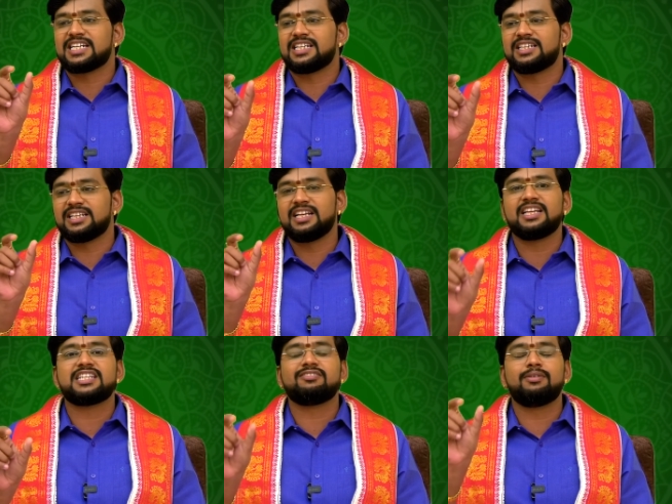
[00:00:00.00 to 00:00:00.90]

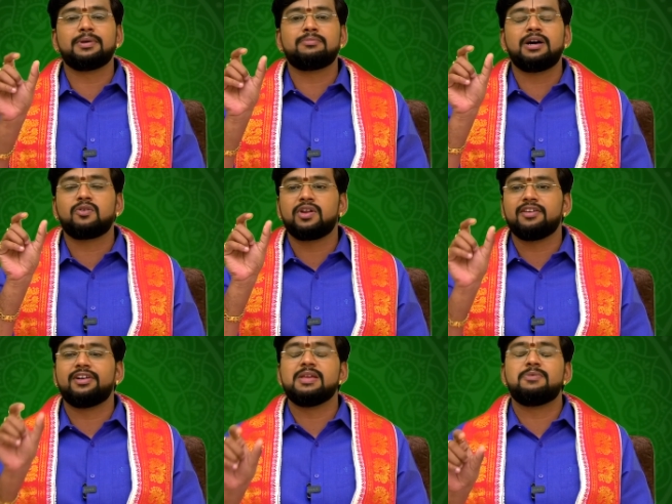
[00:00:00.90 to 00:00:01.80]
நட்சத்திரத்தன்னைக்கு
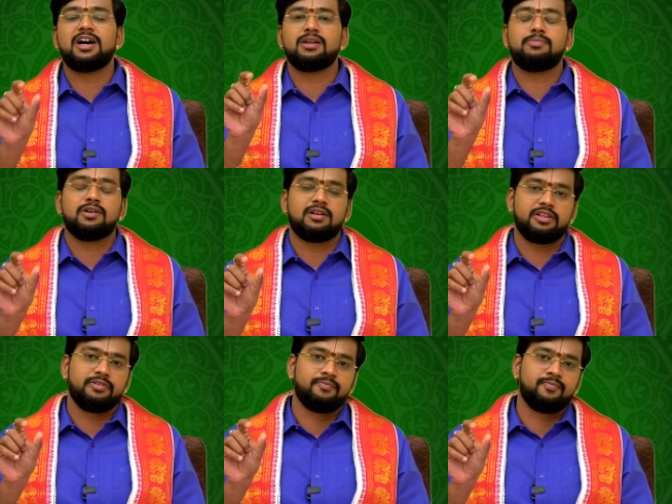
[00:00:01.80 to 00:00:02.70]
சிவபெருமானுடைய வழிபாடு பண்ணுறது